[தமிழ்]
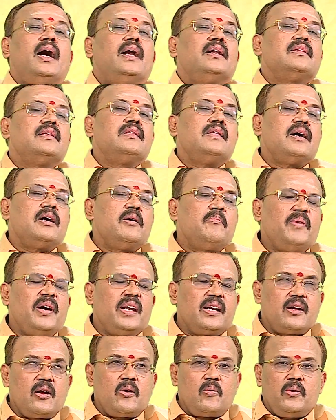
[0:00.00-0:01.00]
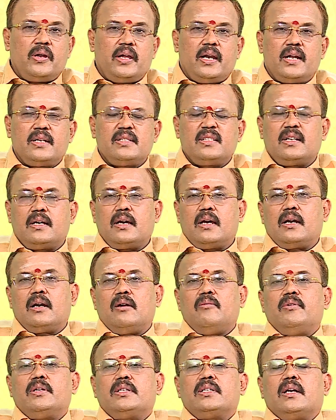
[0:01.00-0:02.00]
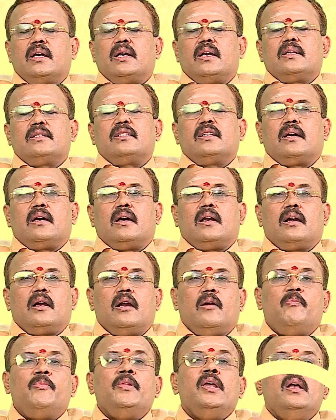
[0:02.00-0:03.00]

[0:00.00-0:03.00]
அடுத்ததாக பார்க்கக்கூடிய ராசிக்காரர்கள் விருச்சக ராசிக்காரர்கள்